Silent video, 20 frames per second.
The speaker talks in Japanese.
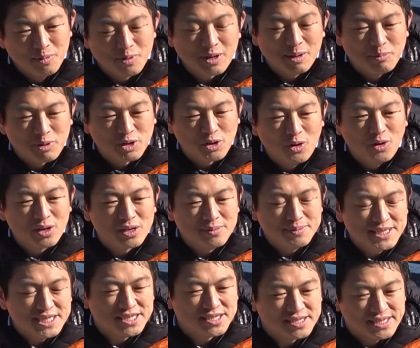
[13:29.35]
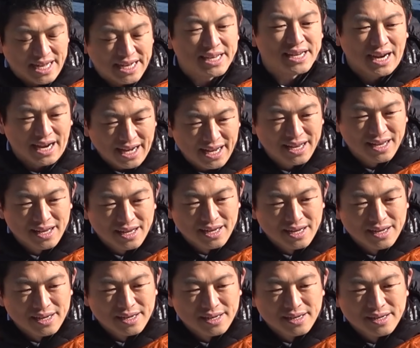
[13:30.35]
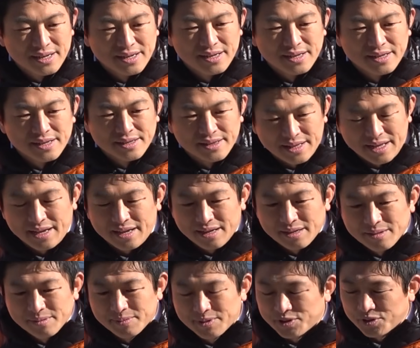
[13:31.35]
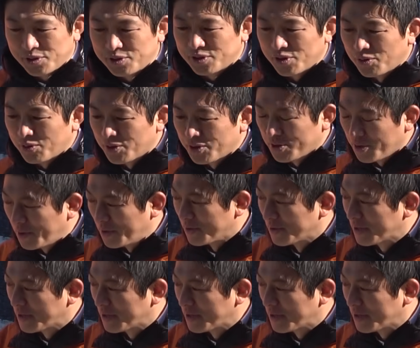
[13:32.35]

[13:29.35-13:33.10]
僕はもう教育ビジネス大嫌いね、まあ、そういうと怒る人い